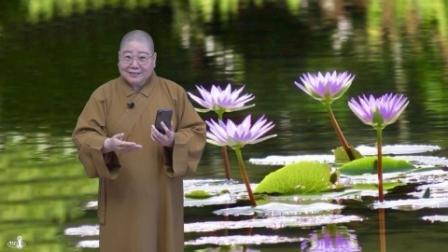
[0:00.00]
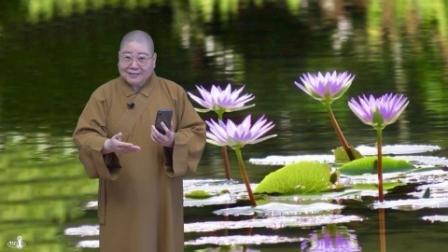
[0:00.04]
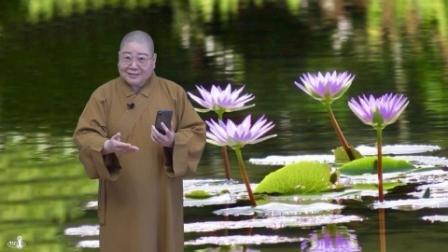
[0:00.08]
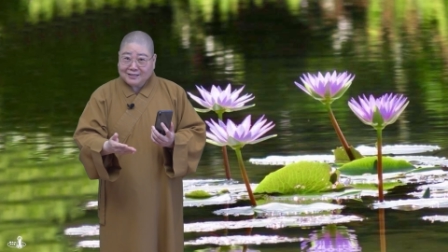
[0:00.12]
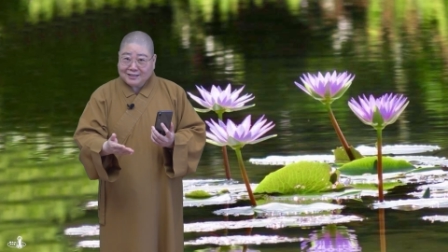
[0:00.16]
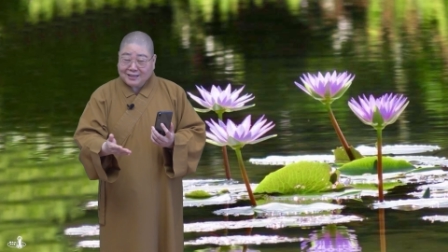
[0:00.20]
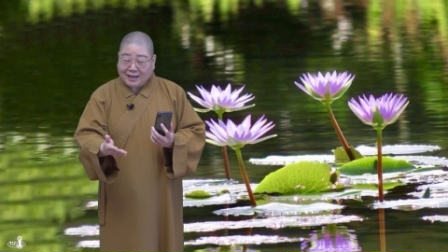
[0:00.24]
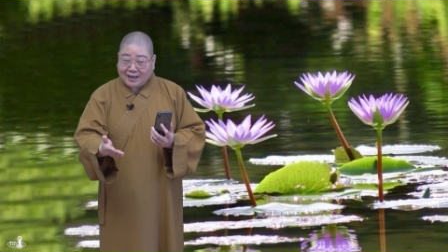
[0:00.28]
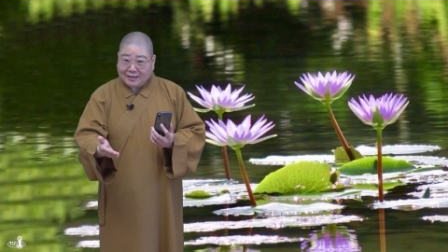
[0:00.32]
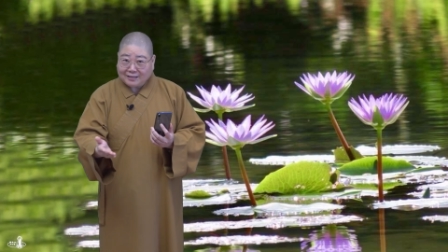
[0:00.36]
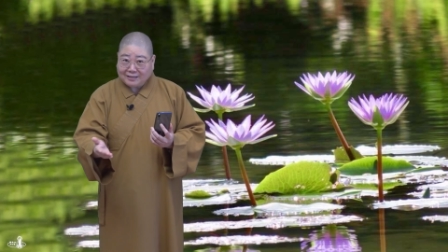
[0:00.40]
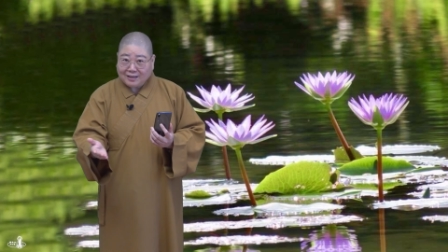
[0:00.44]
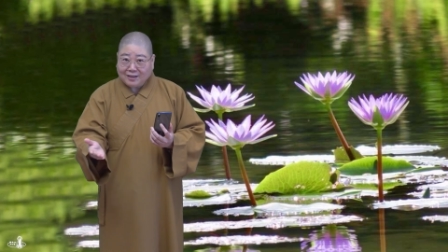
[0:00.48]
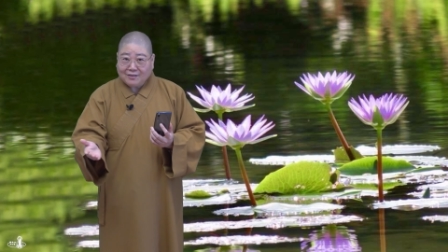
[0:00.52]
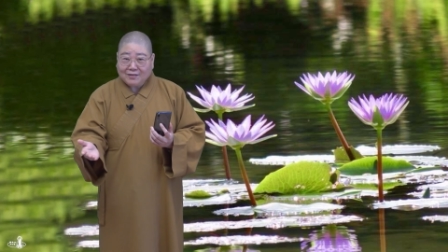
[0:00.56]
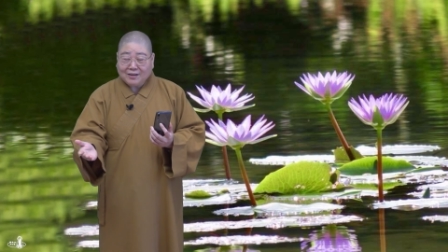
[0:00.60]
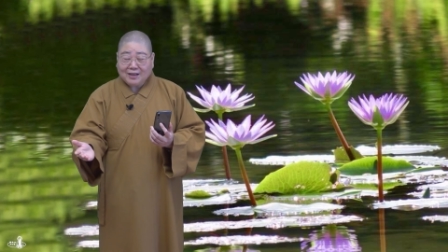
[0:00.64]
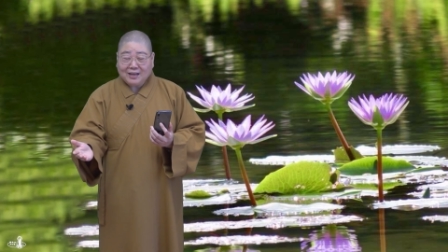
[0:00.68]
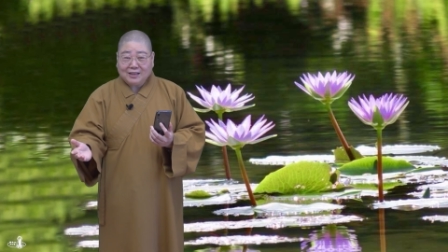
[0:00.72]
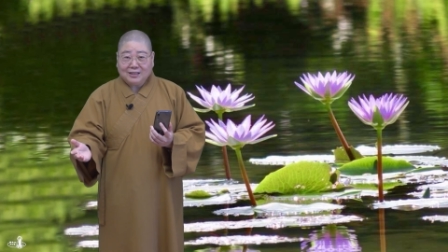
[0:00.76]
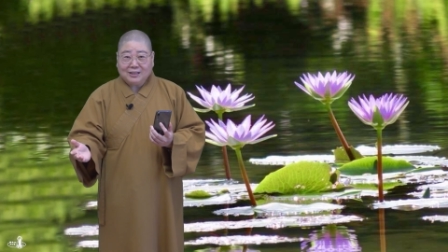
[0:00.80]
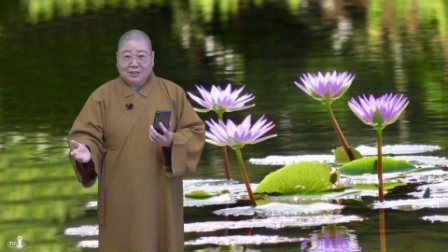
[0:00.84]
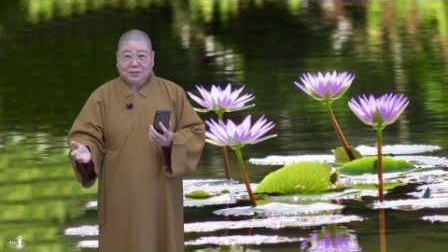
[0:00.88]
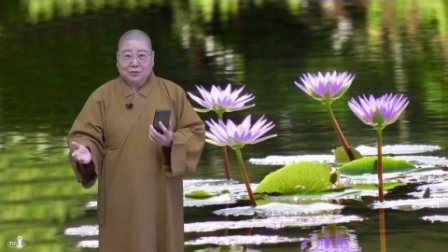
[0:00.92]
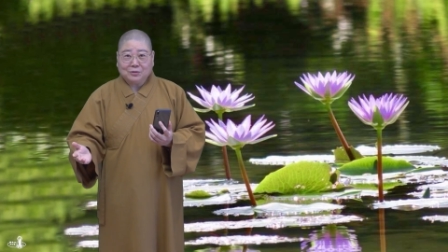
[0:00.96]
撒到
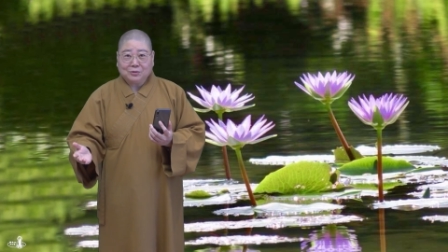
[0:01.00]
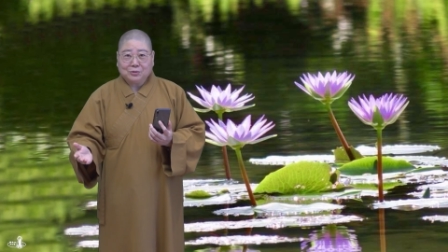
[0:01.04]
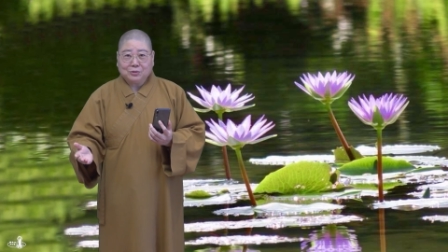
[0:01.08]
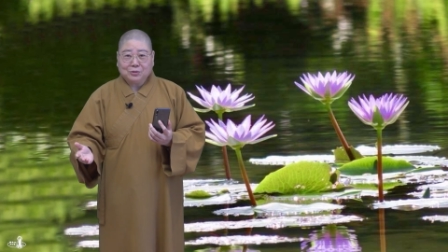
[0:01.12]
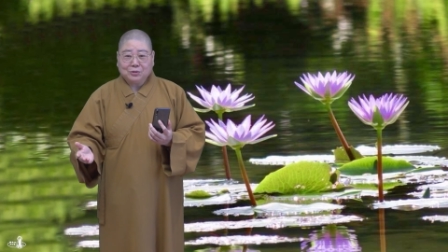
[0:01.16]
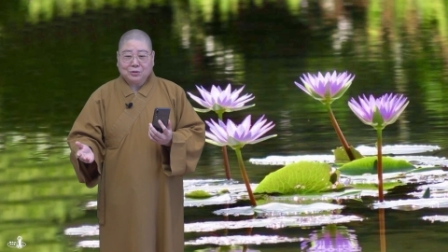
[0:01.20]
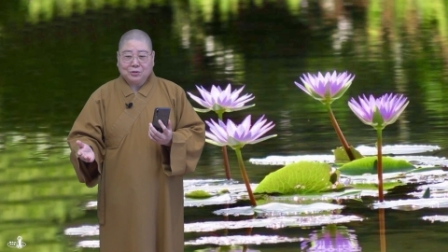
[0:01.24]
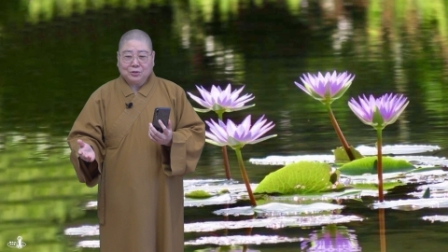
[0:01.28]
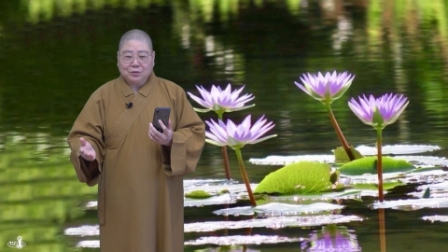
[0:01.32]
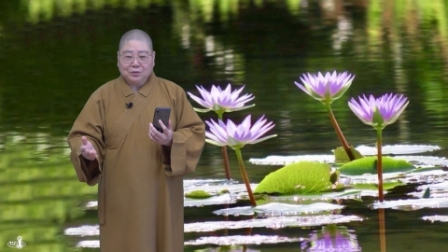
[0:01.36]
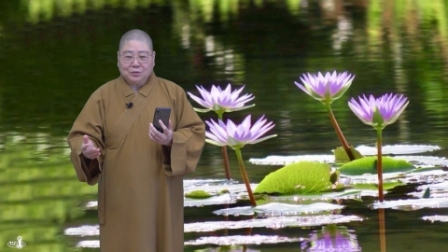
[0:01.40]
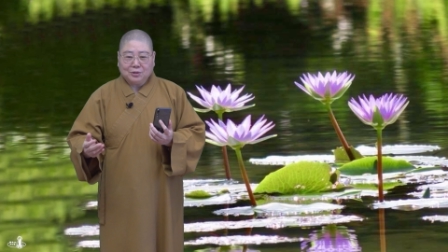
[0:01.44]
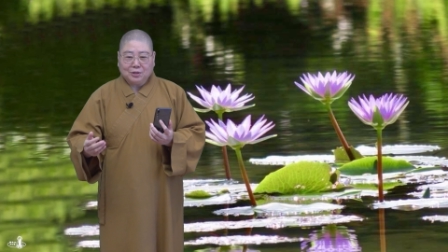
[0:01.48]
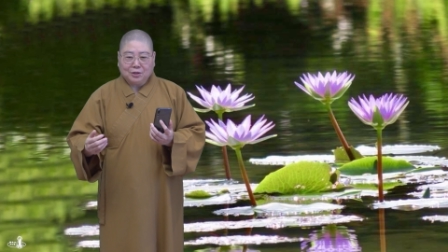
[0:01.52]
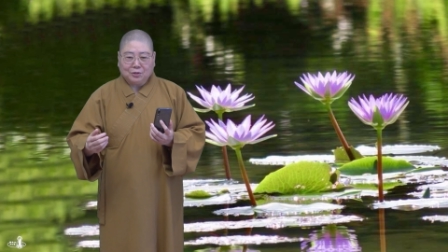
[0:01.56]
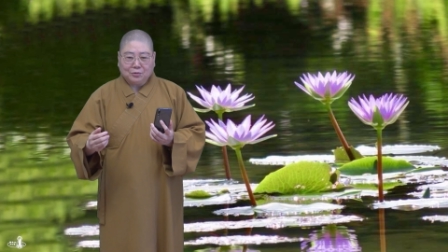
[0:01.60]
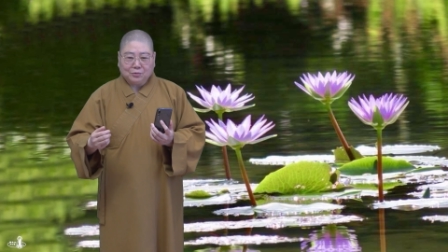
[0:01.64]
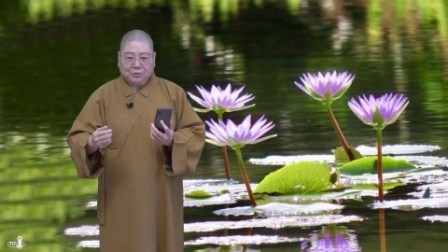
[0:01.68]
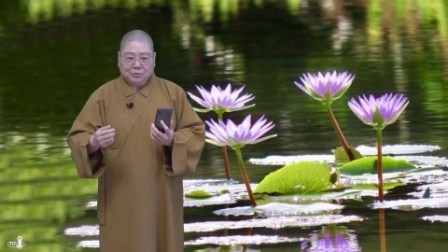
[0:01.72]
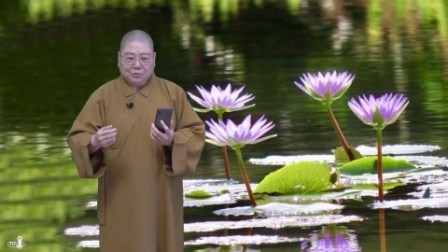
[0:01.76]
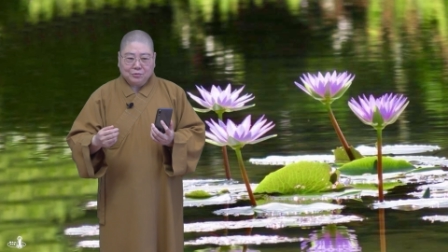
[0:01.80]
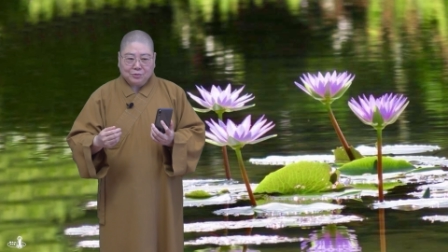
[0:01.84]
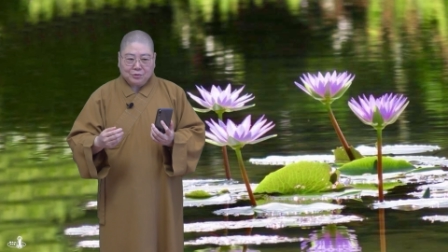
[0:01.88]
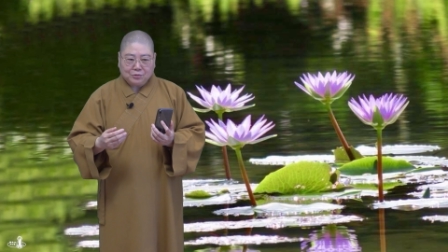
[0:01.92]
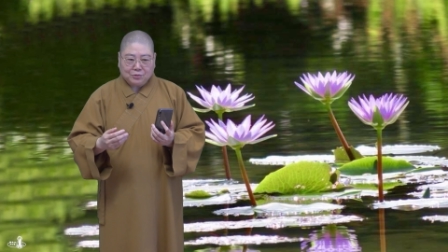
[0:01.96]
海里头去啊。
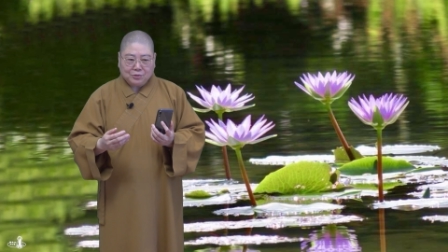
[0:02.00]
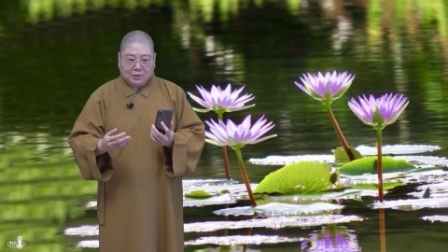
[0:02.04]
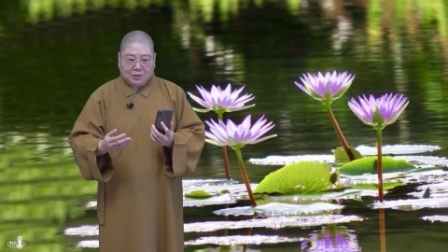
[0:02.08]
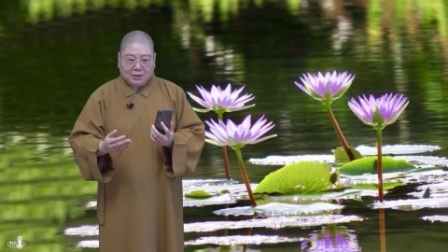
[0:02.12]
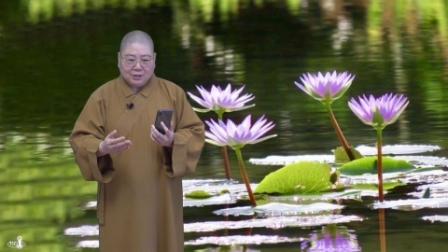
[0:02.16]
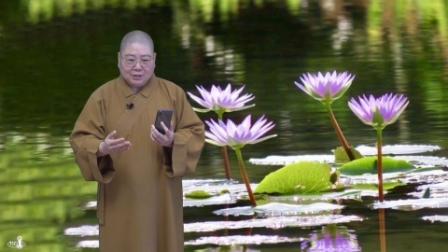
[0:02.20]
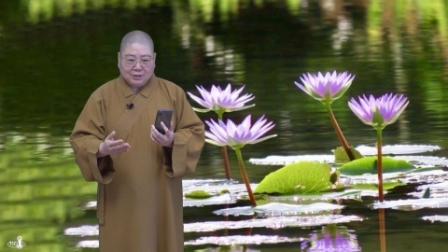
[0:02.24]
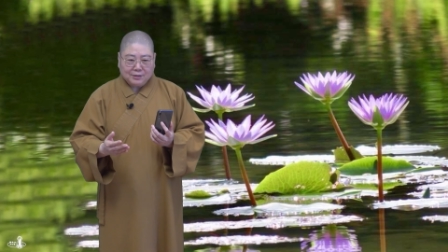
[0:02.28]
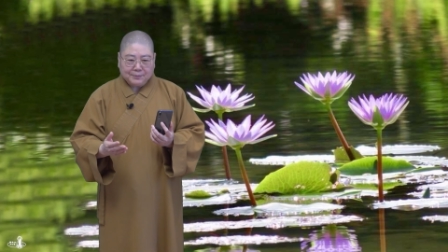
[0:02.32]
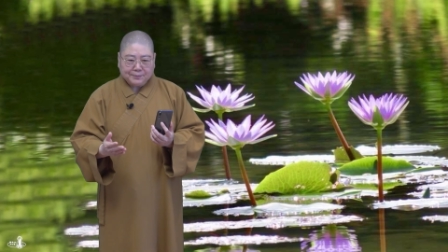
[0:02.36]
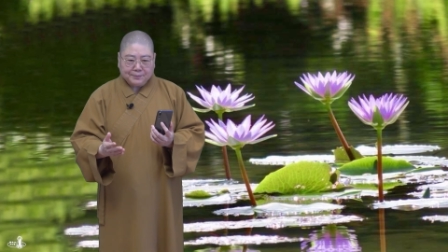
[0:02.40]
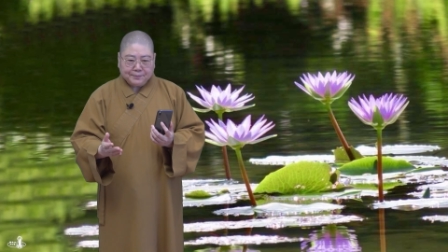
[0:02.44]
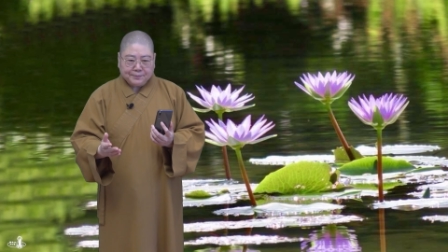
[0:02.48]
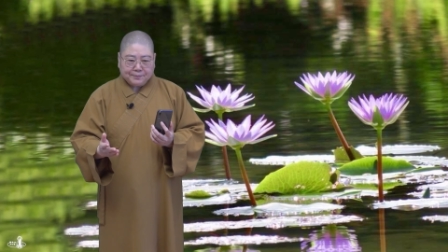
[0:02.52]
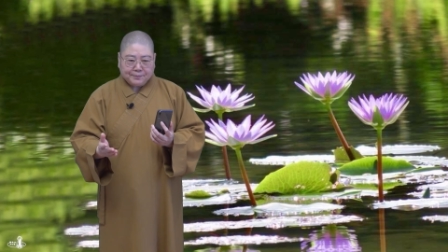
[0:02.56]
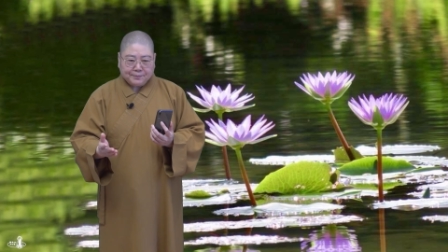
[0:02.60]
我我觉得，